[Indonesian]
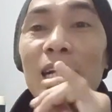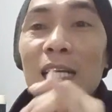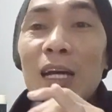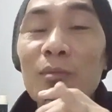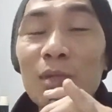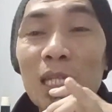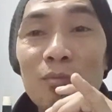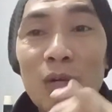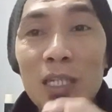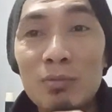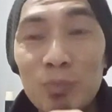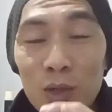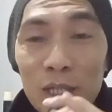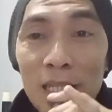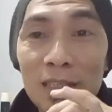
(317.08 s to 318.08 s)
yang namanya
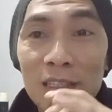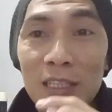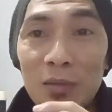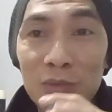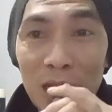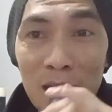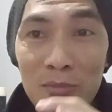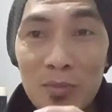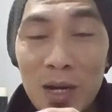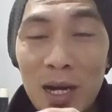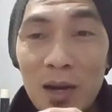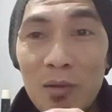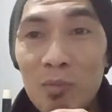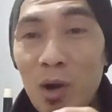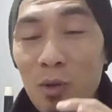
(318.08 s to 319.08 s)
paspor ya tetap
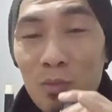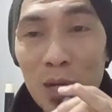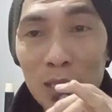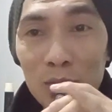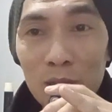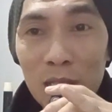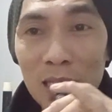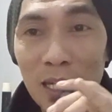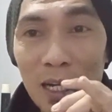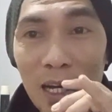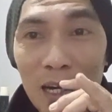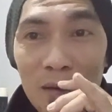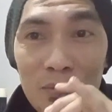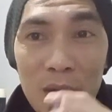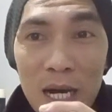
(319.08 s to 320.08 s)
sama mau masuk ke
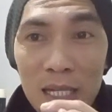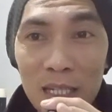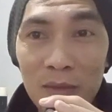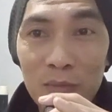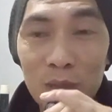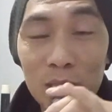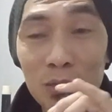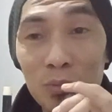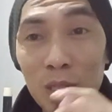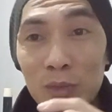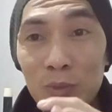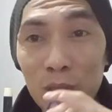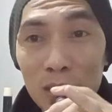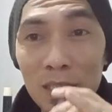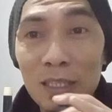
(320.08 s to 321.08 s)
negara mana pun itu
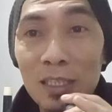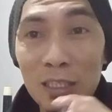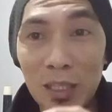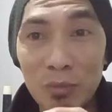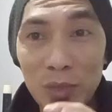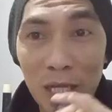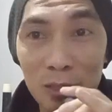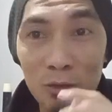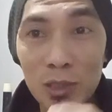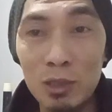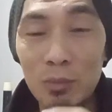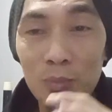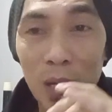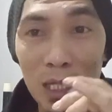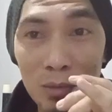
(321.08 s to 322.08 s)
paspor kita ya tetap satu
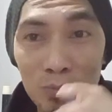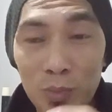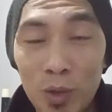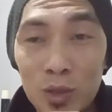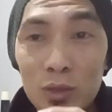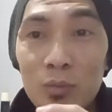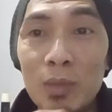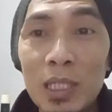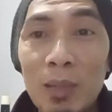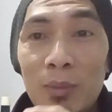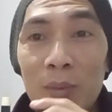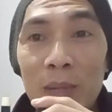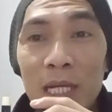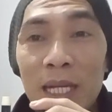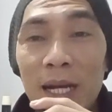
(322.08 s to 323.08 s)
itu paspor cuman
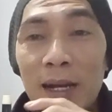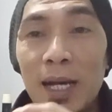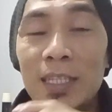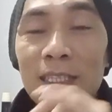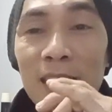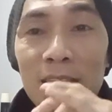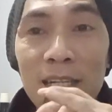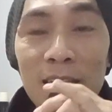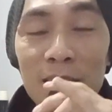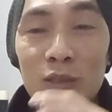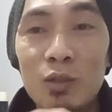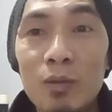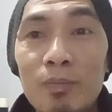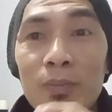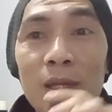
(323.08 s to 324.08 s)
yang membedakannya
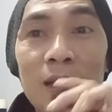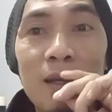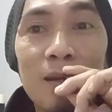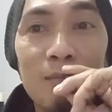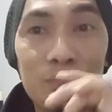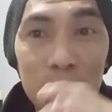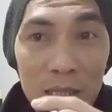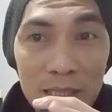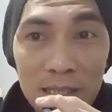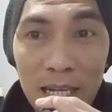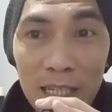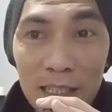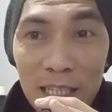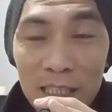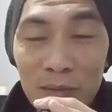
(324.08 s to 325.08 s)
yaitu
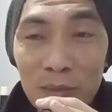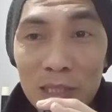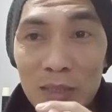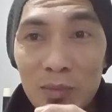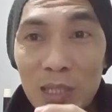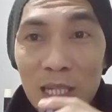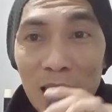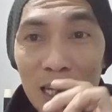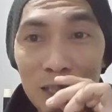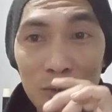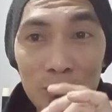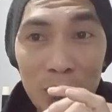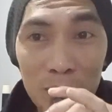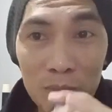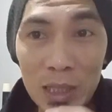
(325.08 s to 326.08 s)
visanya teman-teman ya atau
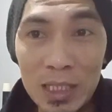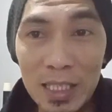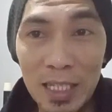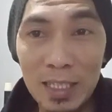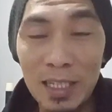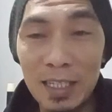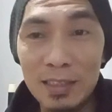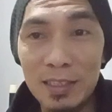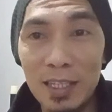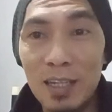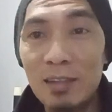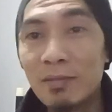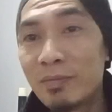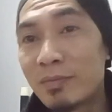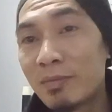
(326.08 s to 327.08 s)
permitnya jelas ya